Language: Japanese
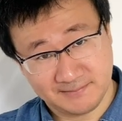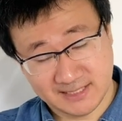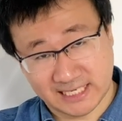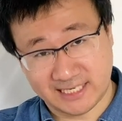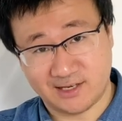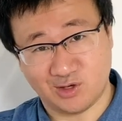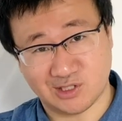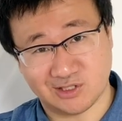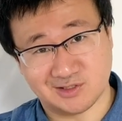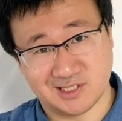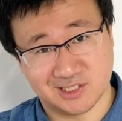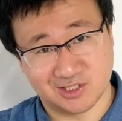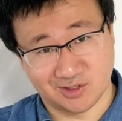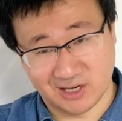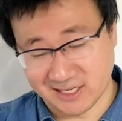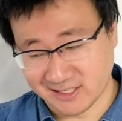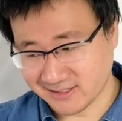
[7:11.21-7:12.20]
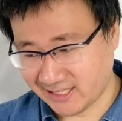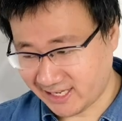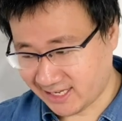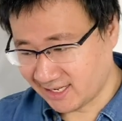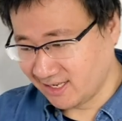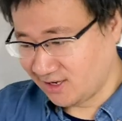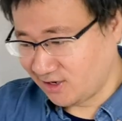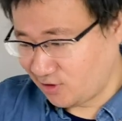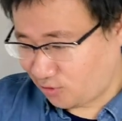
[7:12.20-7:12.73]
詐欺教材売ってる人が。
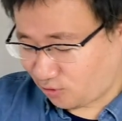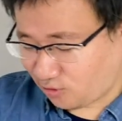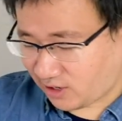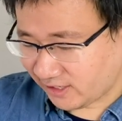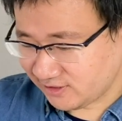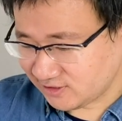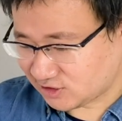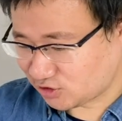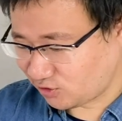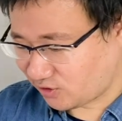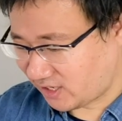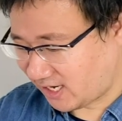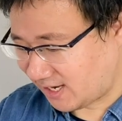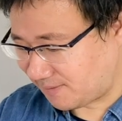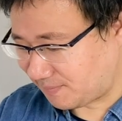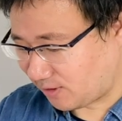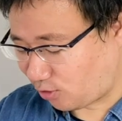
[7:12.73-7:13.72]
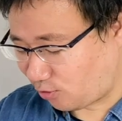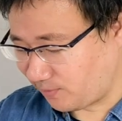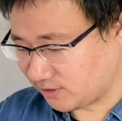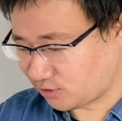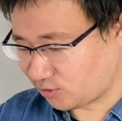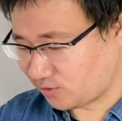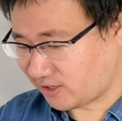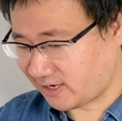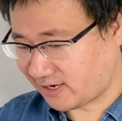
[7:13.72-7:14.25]
で、他の人が、まあ
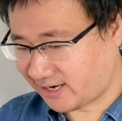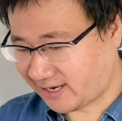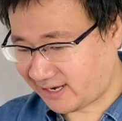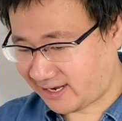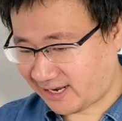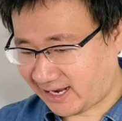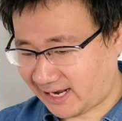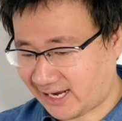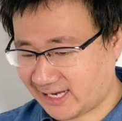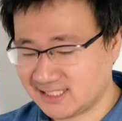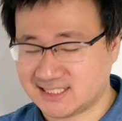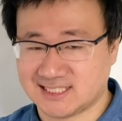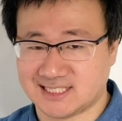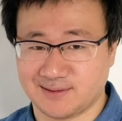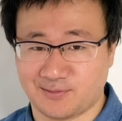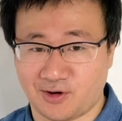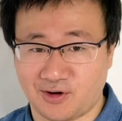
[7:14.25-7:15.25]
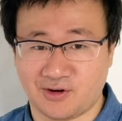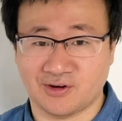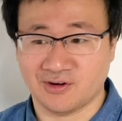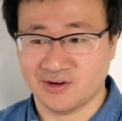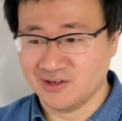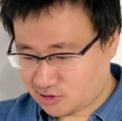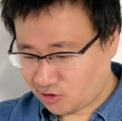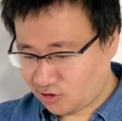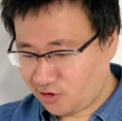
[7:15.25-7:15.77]
コメントとか返して
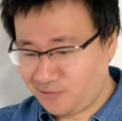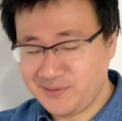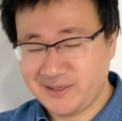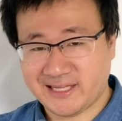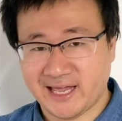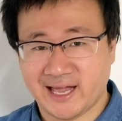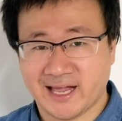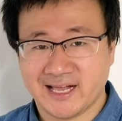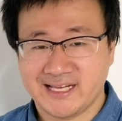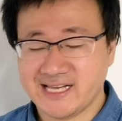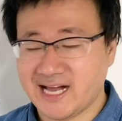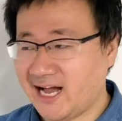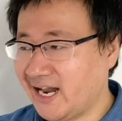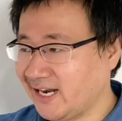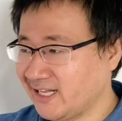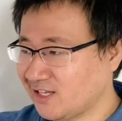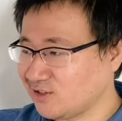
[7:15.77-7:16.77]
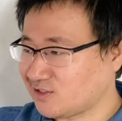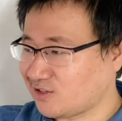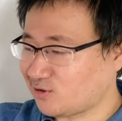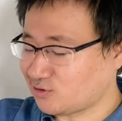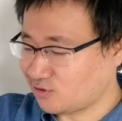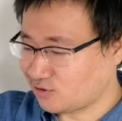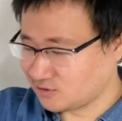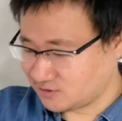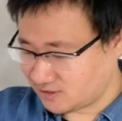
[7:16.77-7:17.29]
も、それを見て、いや、あなたに言ってる
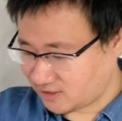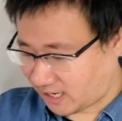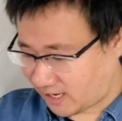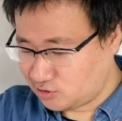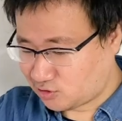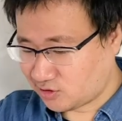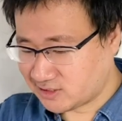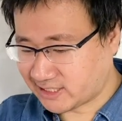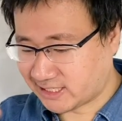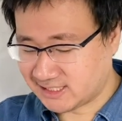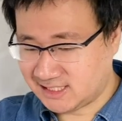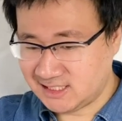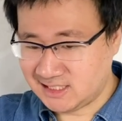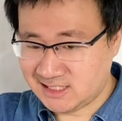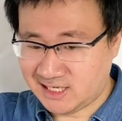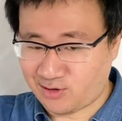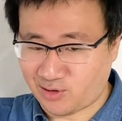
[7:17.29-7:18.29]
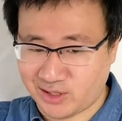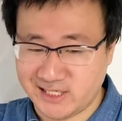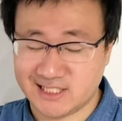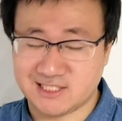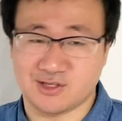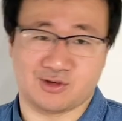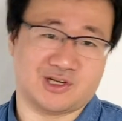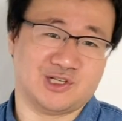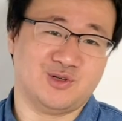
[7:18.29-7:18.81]
こと嘘ですから信じない方がいいで
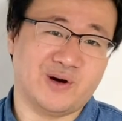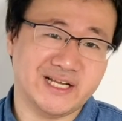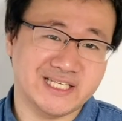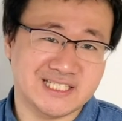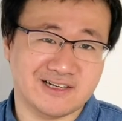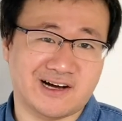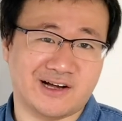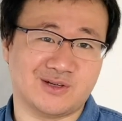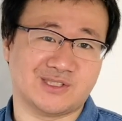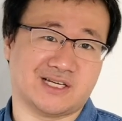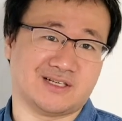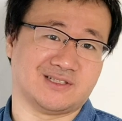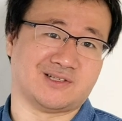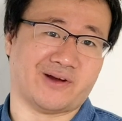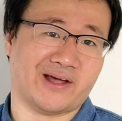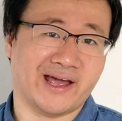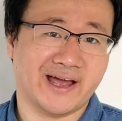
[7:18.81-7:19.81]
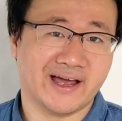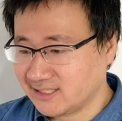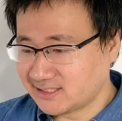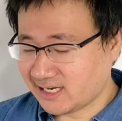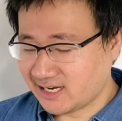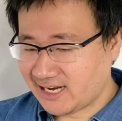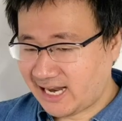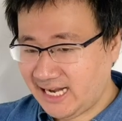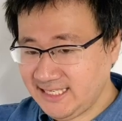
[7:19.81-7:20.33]
すよとか言われちゃう可能性あるんですよね。
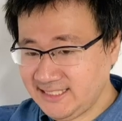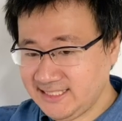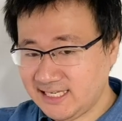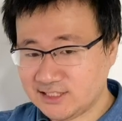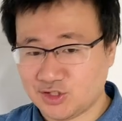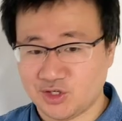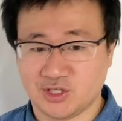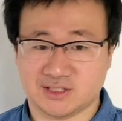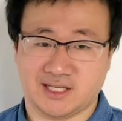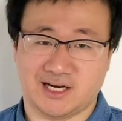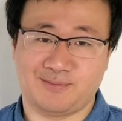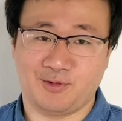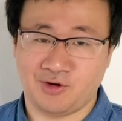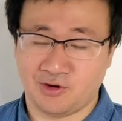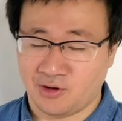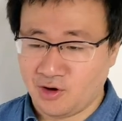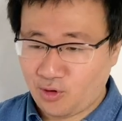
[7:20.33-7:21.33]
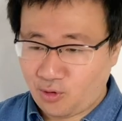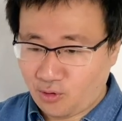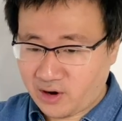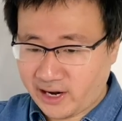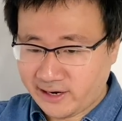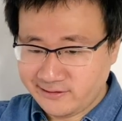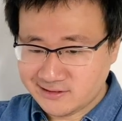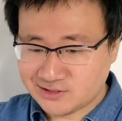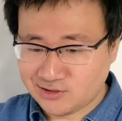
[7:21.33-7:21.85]
ただ ライン アットだったらもう、
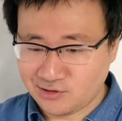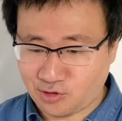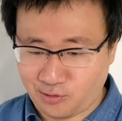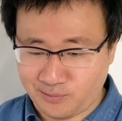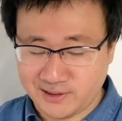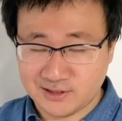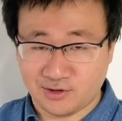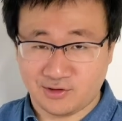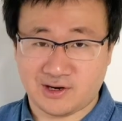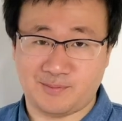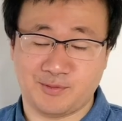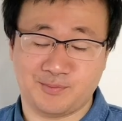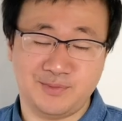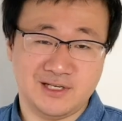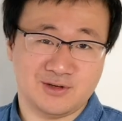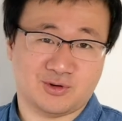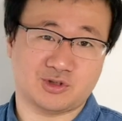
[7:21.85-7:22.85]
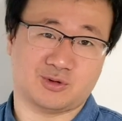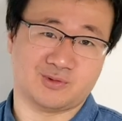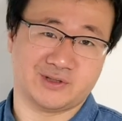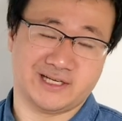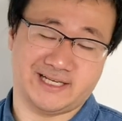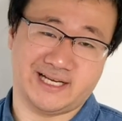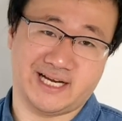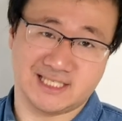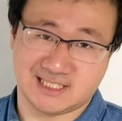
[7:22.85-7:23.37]
他の人のコメントとかも見ることも
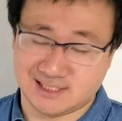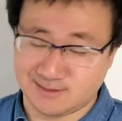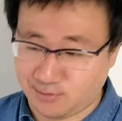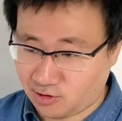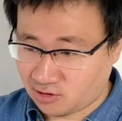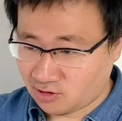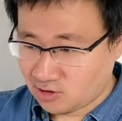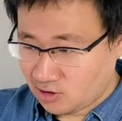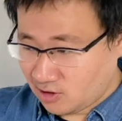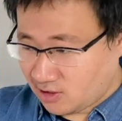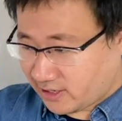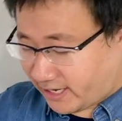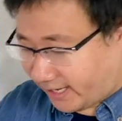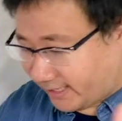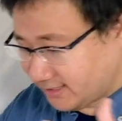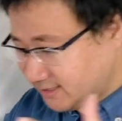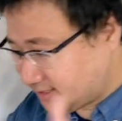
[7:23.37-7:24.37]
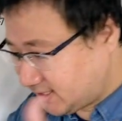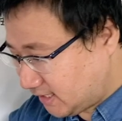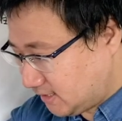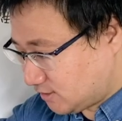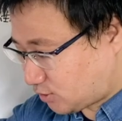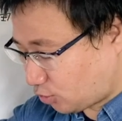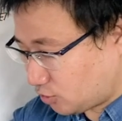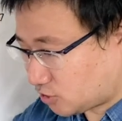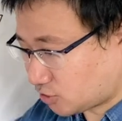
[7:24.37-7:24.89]
できないし、もう、完全
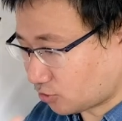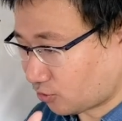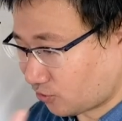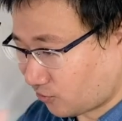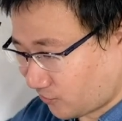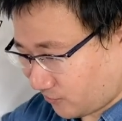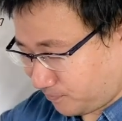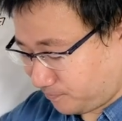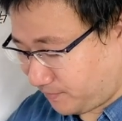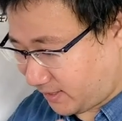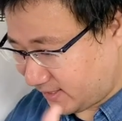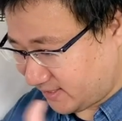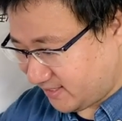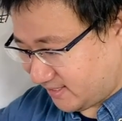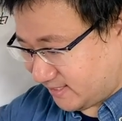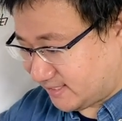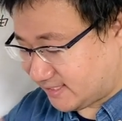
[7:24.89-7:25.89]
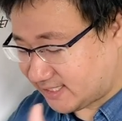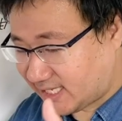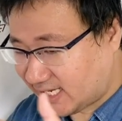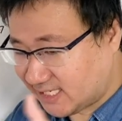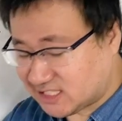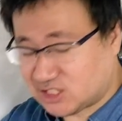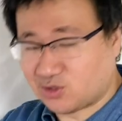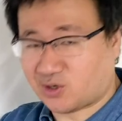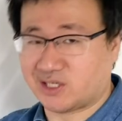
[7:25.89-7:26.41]
にその人との、まあ、いちた
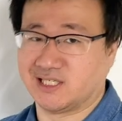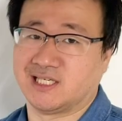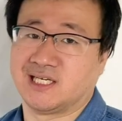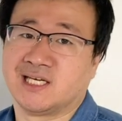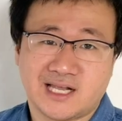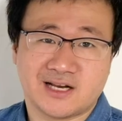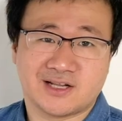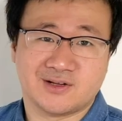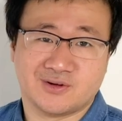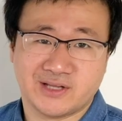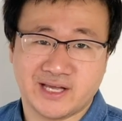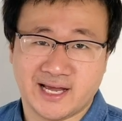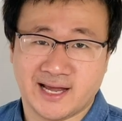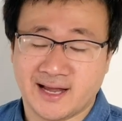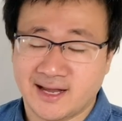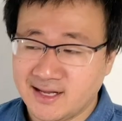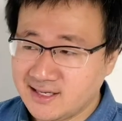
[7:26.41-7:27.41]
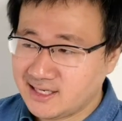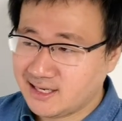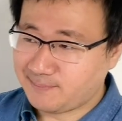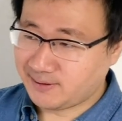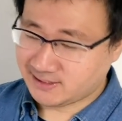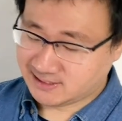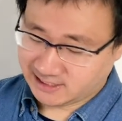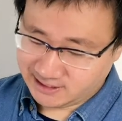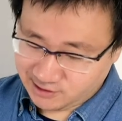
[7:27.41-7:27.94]
いいちとかになるので、やっ
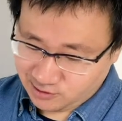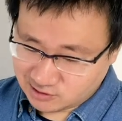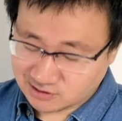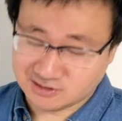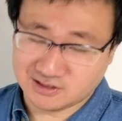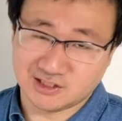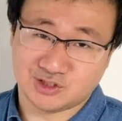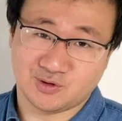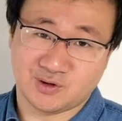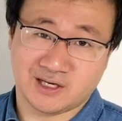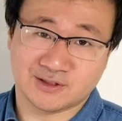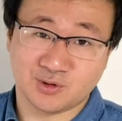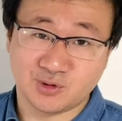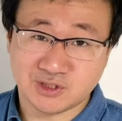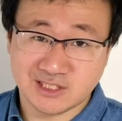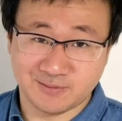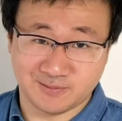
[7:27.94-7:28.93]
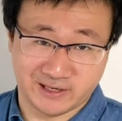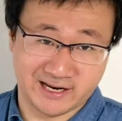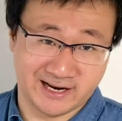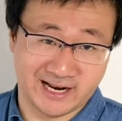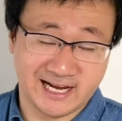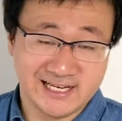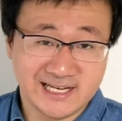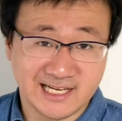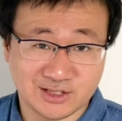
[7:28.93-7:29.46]
ぱり詐欺教材売ってる人は、どうしてもね、
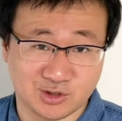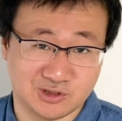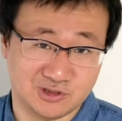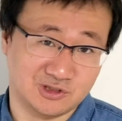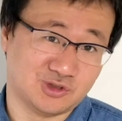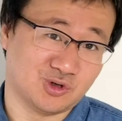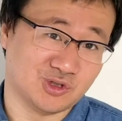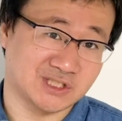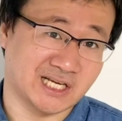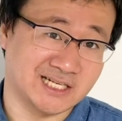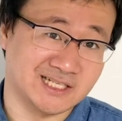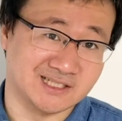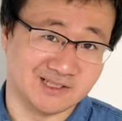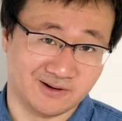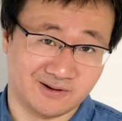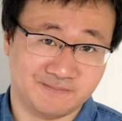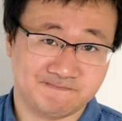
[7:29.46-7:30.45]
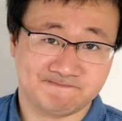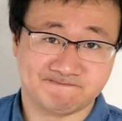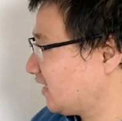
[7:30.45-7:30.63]
ライン アットに誘導したいんですよ。